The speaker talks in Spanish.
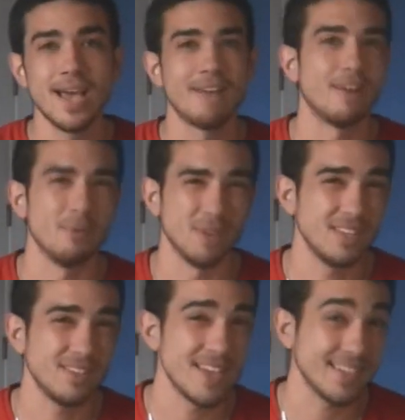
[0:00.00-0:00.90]
A
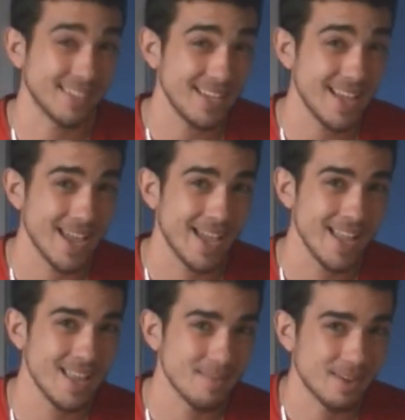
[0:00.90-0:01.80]
favoritos ya sería la
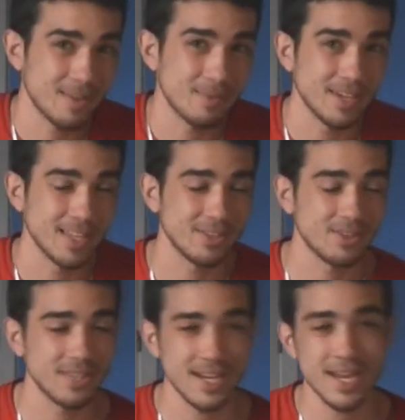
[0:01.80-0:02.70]
caña, pero vamos, que esto
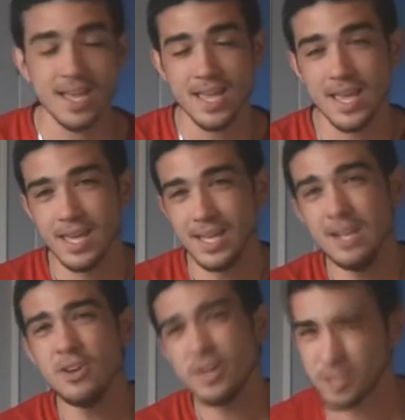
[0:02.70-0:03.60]
no tiene nada.
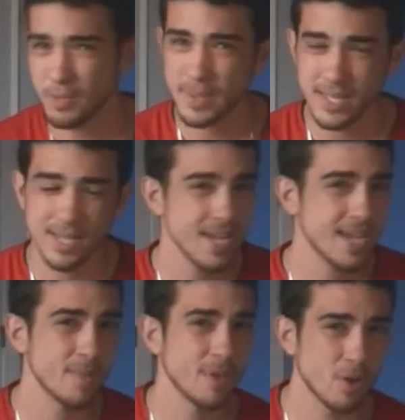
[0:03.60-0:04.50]
Y lo que sí os
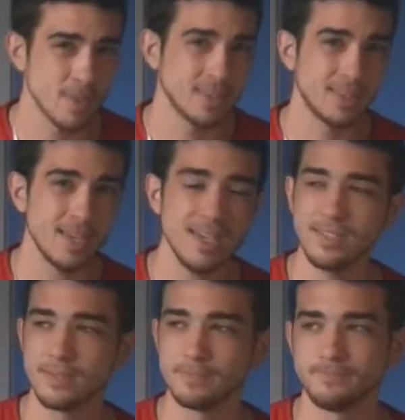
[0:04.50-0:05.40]
pediría que me comentéis...